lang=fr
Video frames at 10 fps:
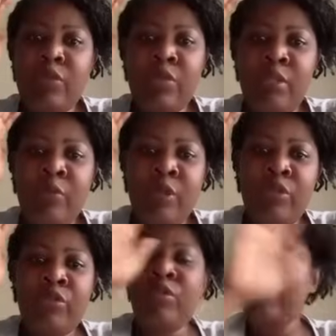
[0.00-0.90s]
excusez-moi,
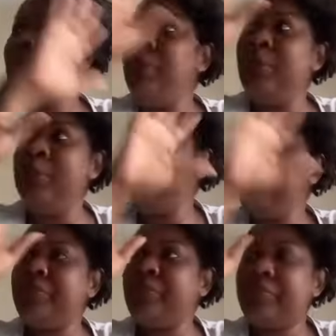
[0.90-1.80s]
je suis tellement
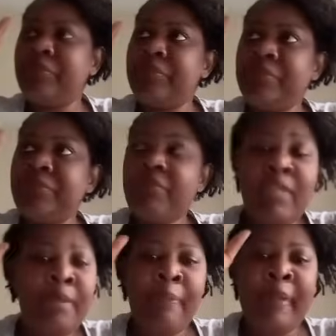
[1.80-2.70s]

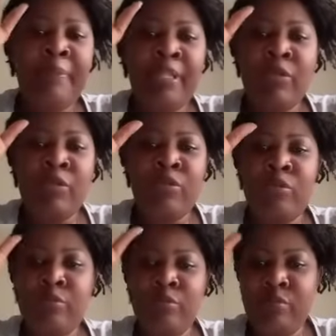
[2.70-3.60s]
pas bien
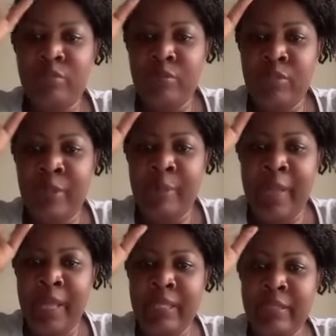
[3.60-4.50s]
que c'est
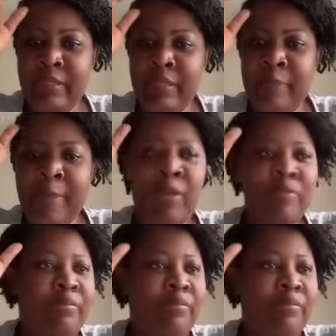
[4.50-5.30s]
pas, c'est pas,